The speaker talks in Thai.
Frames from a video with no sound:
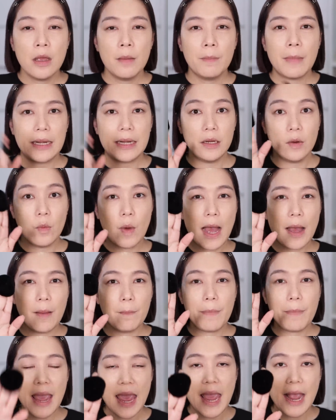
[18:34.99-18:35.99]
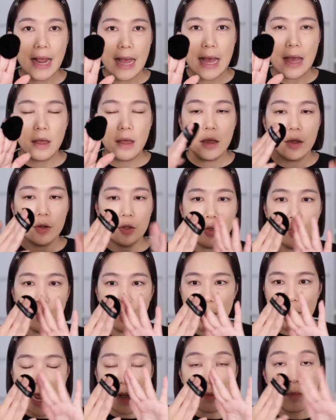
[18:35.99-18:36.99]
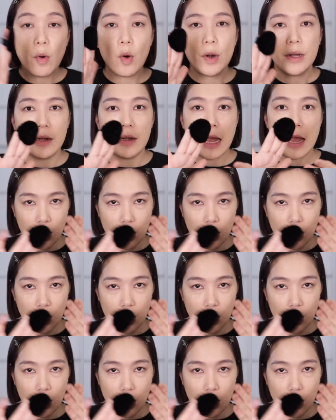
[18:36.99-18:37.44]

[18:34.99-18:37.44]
หมายถึงว่าแป้งอะอยู่ด้านบน